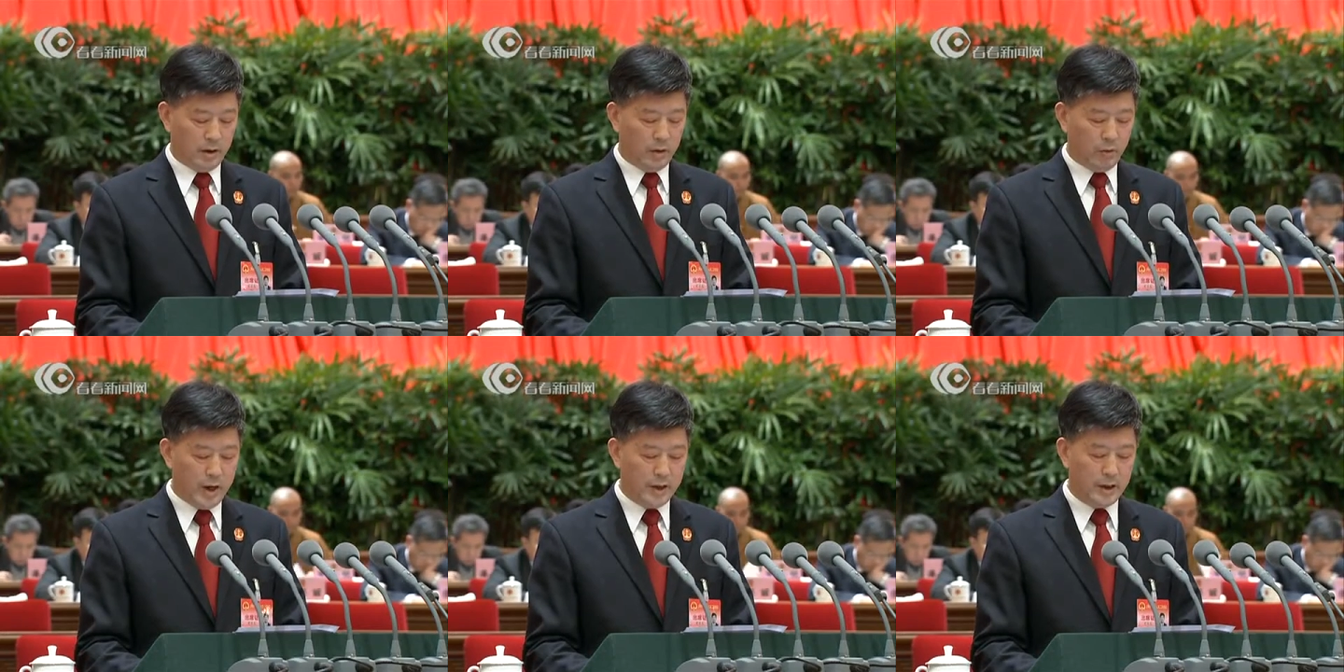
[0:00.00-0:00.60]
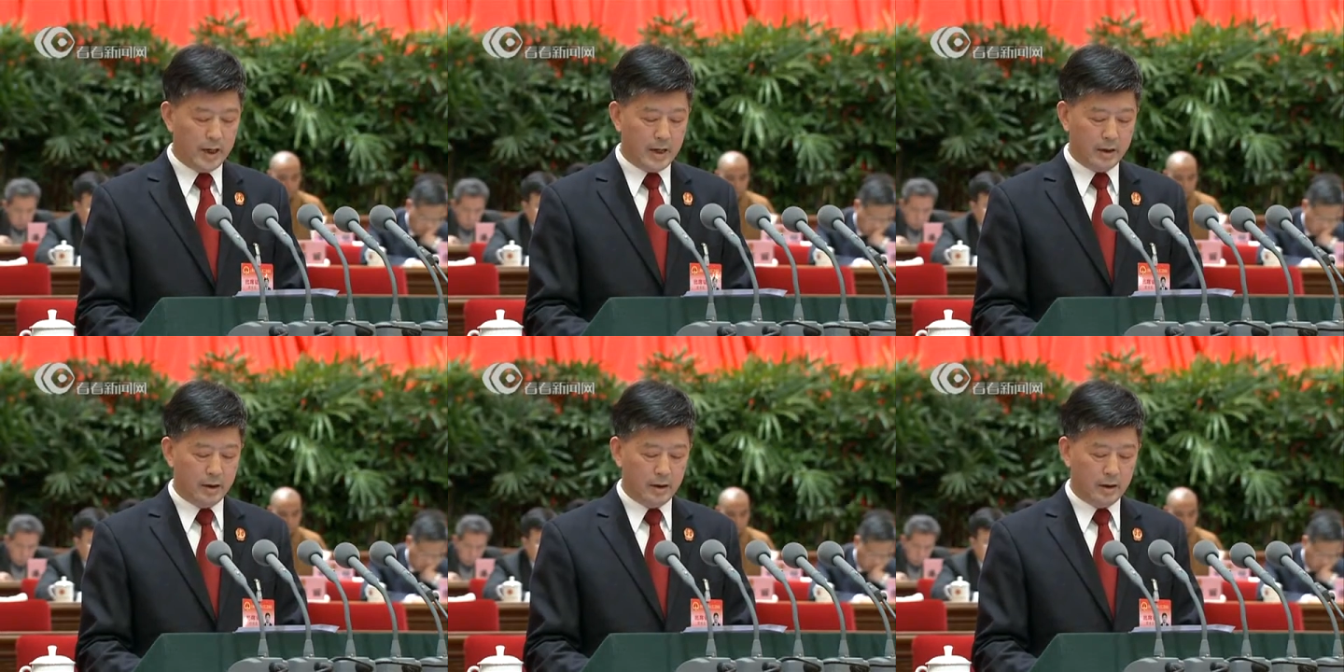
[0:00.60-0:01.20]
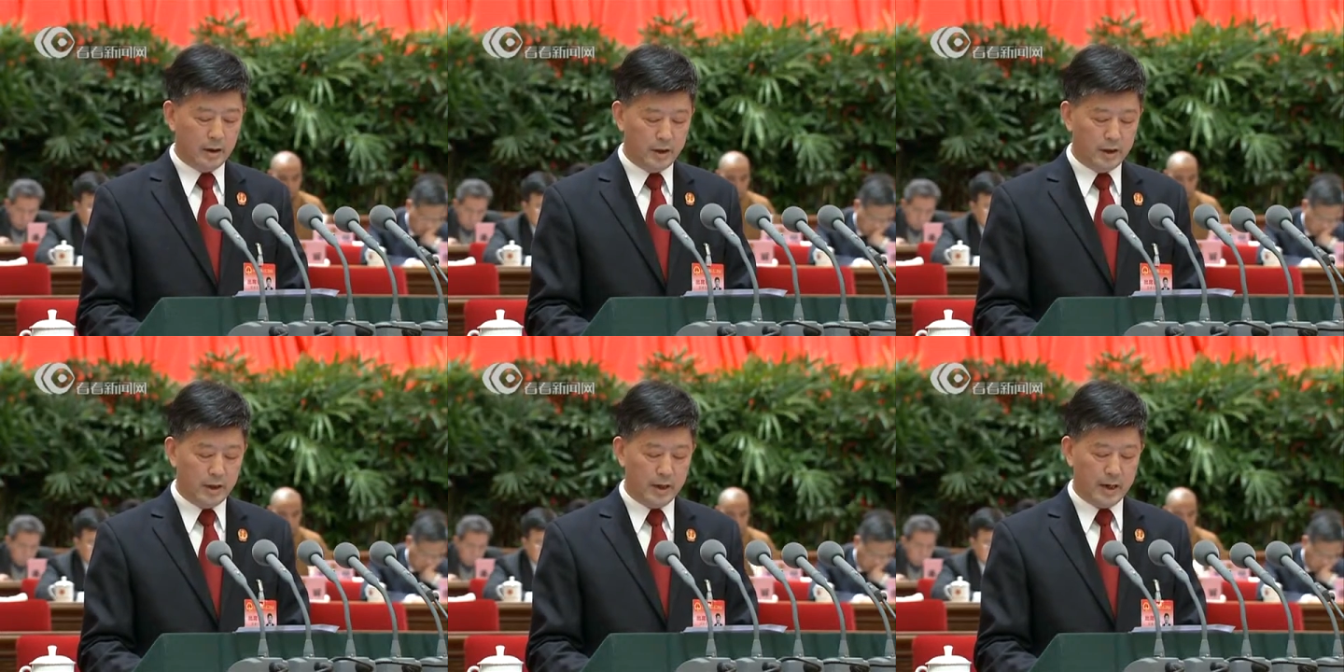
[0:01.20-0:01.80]
关系案、人
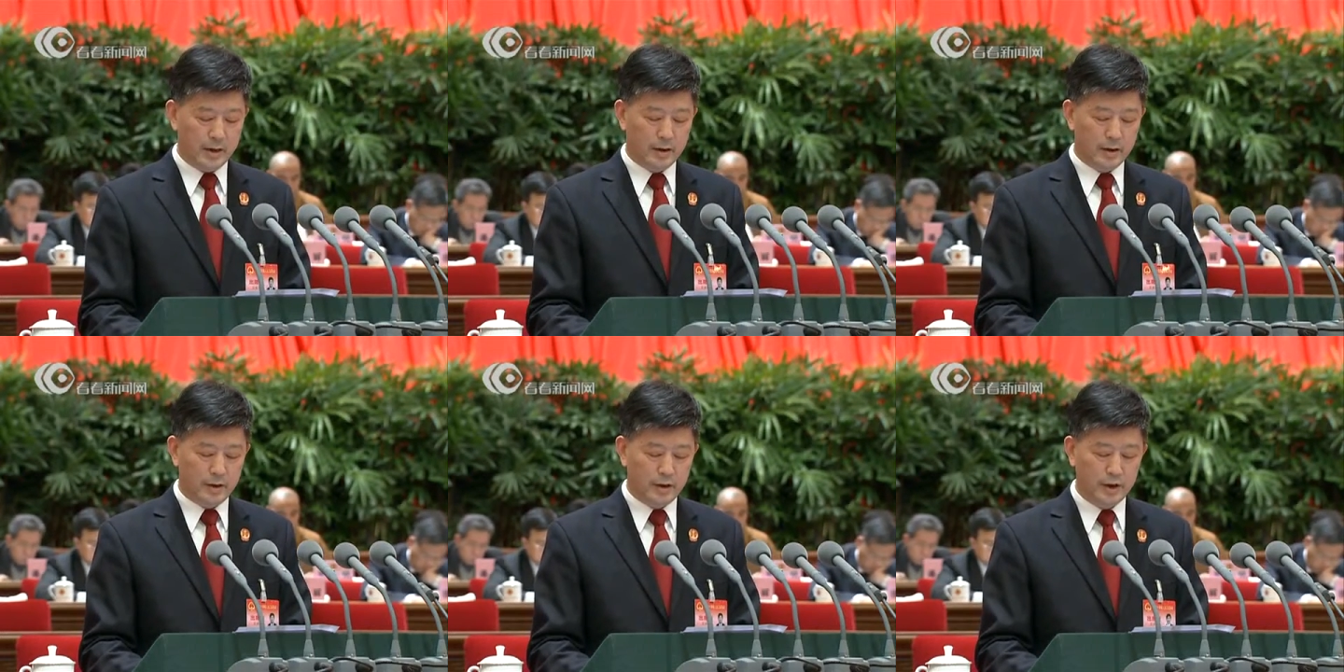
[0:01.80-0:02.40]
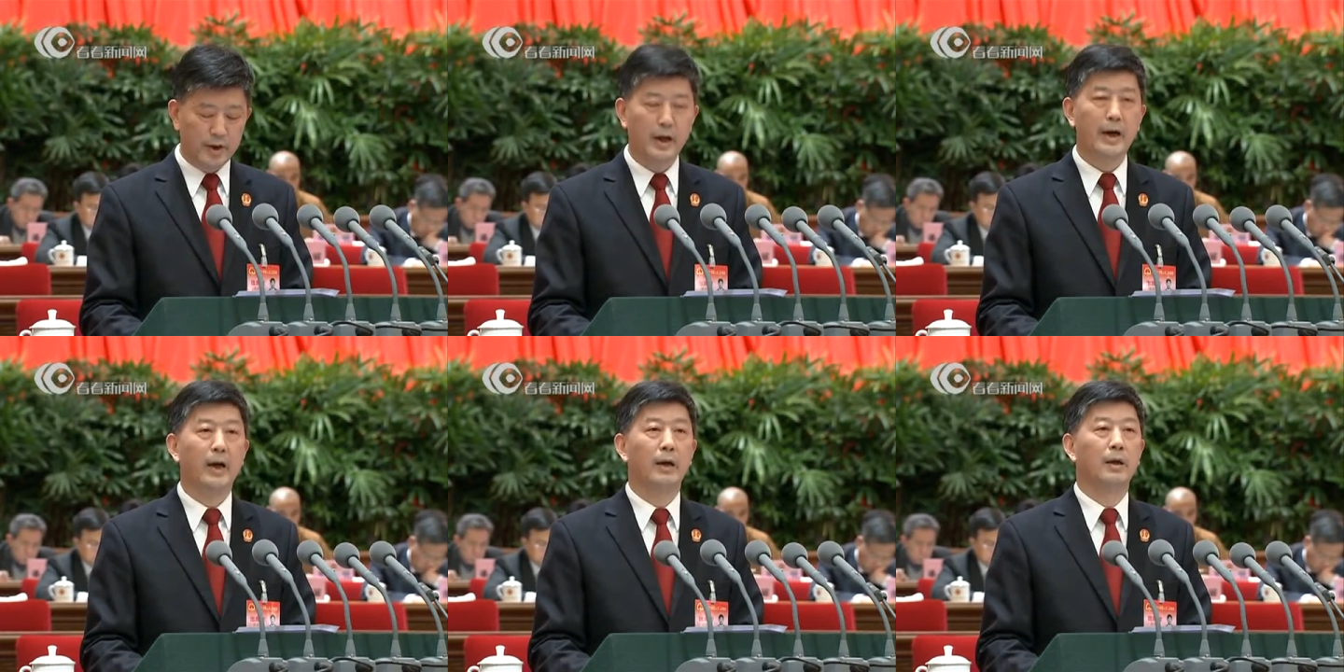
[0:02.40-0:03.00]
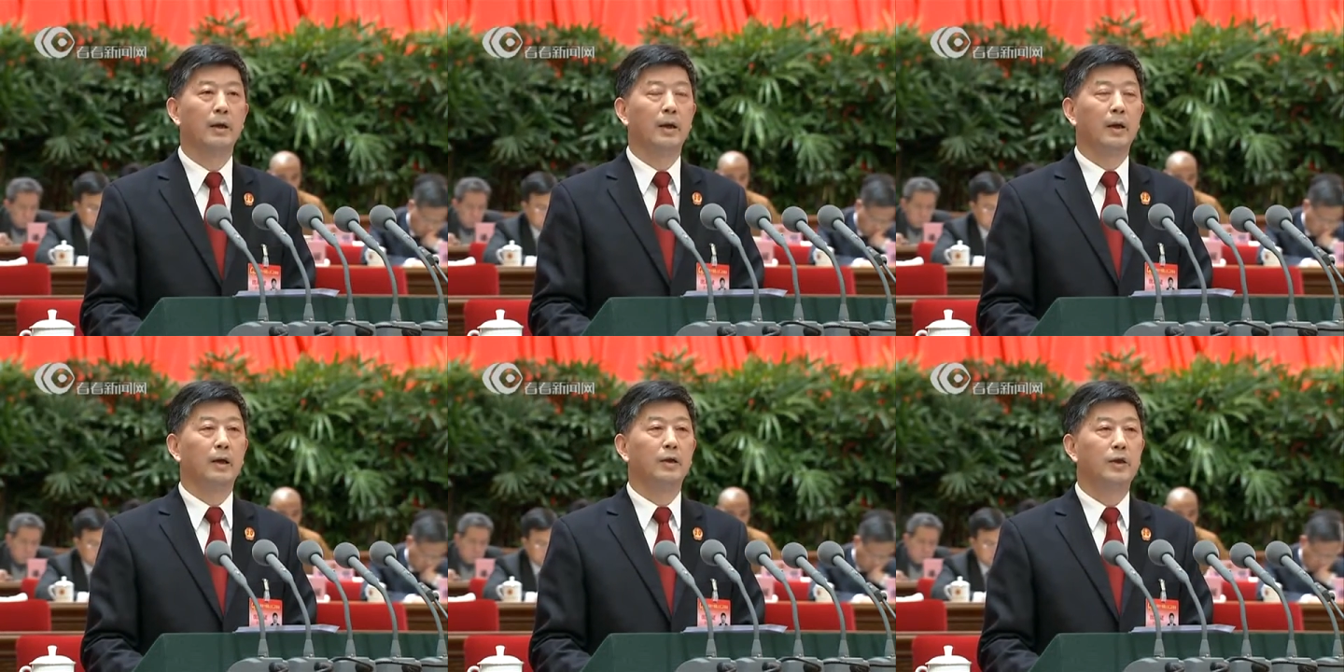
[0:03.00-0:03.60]
情案、金钱案，
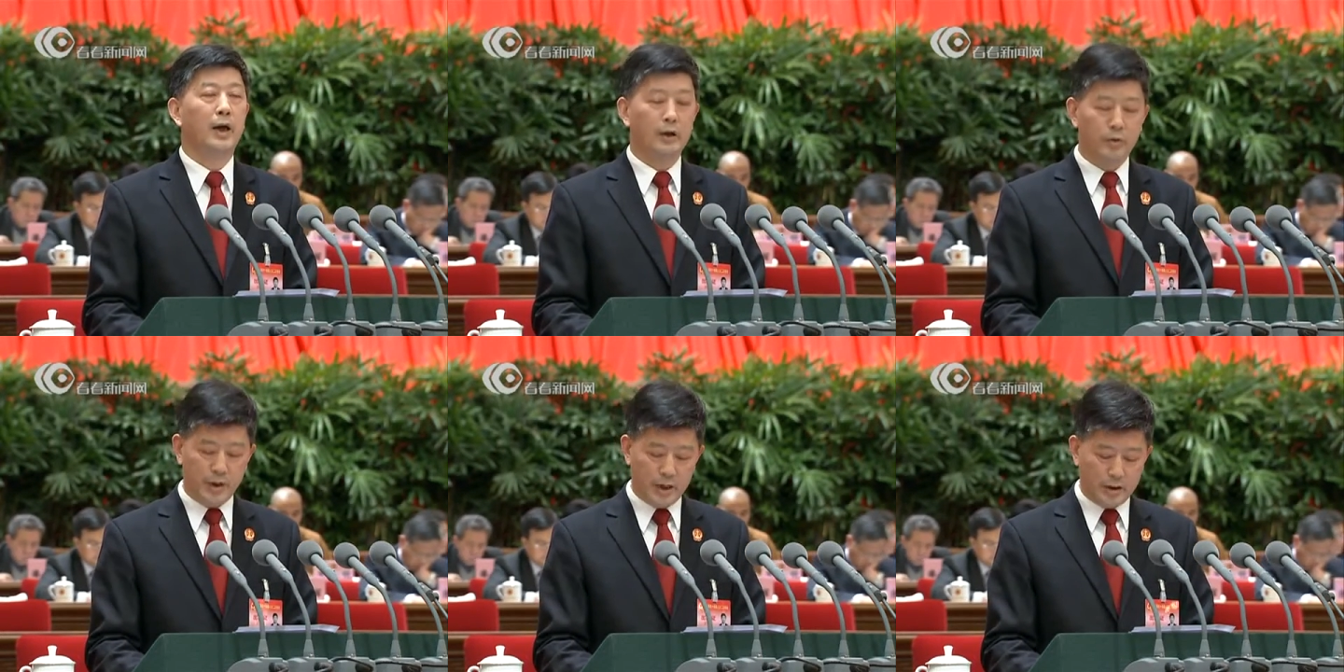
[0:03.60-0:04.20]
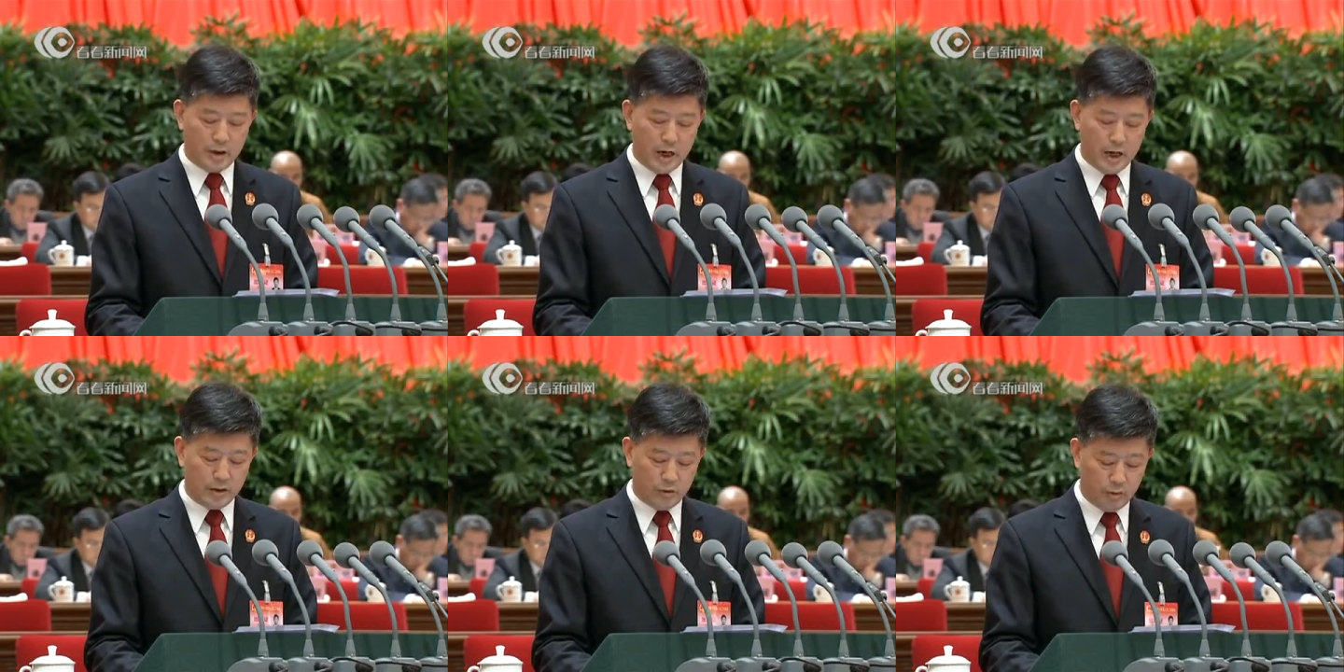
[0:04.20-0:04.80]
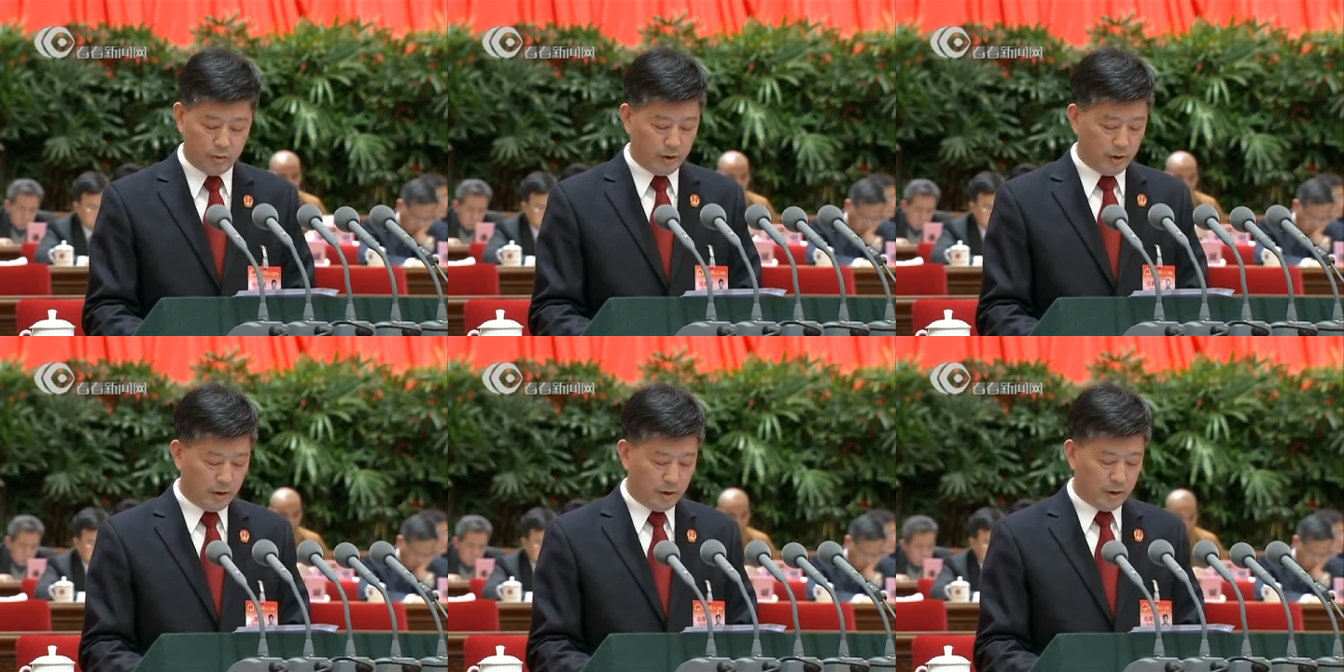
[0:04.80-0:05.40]
坚决铲除
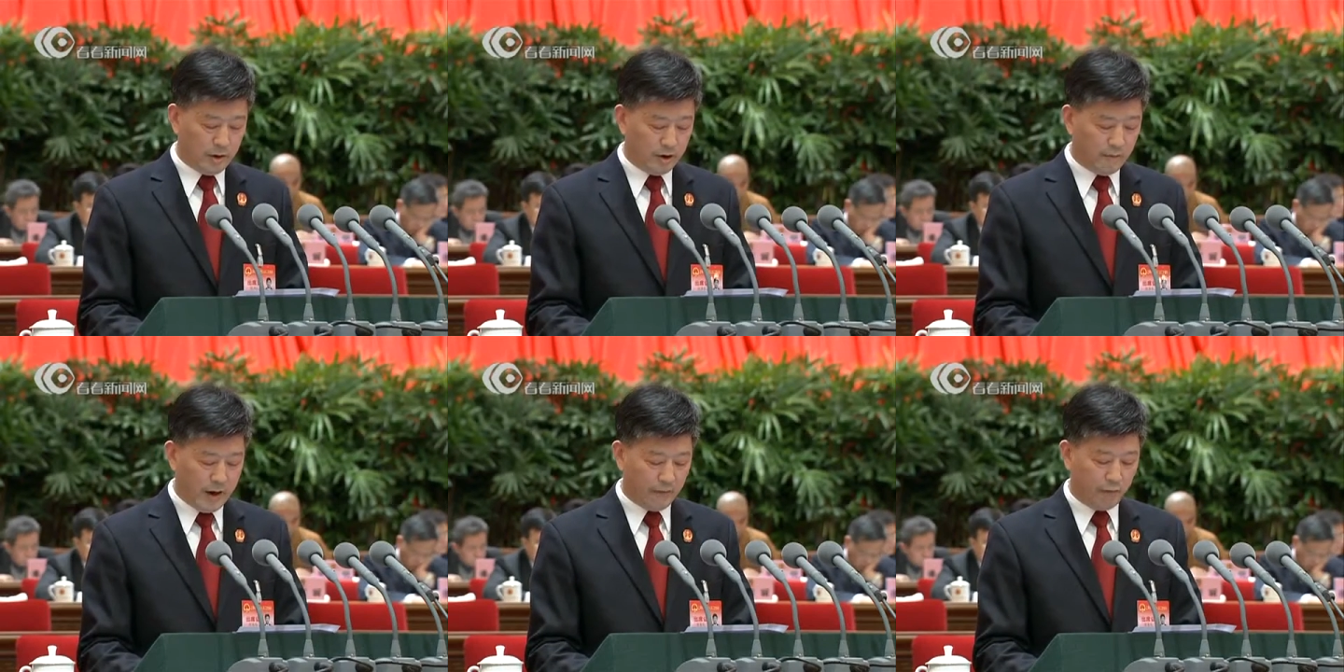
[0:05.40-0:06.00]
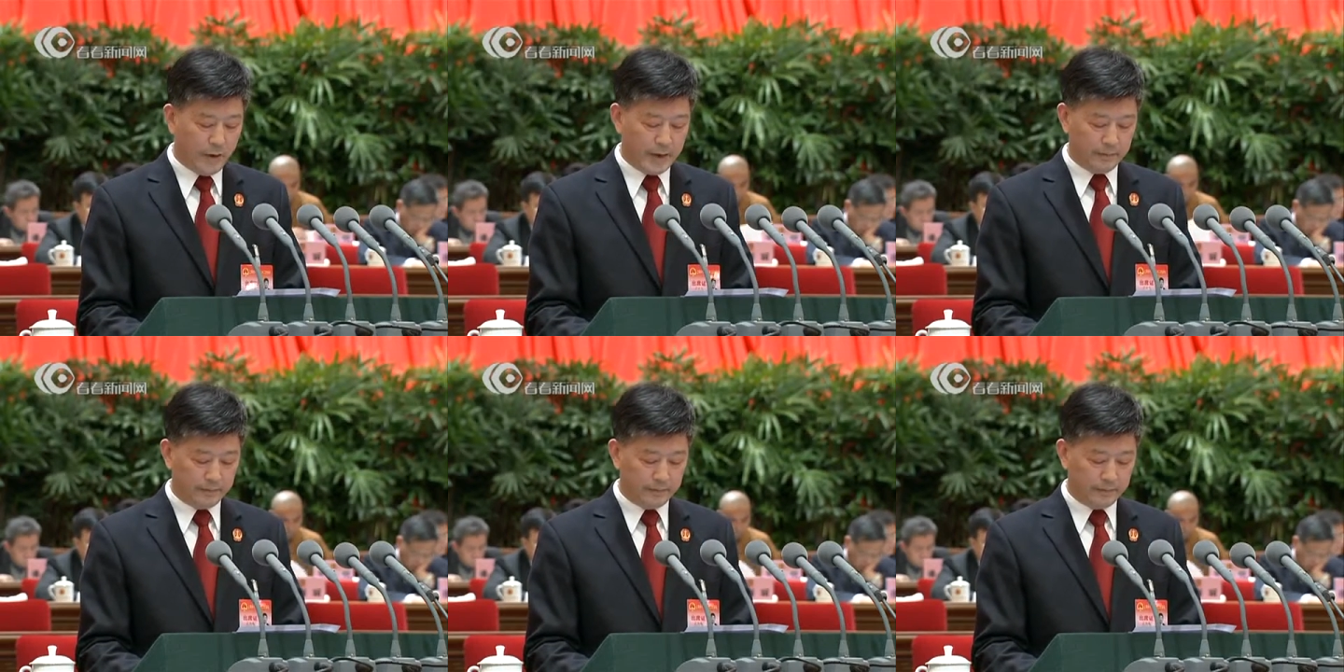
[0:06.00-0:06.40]
司法腐败，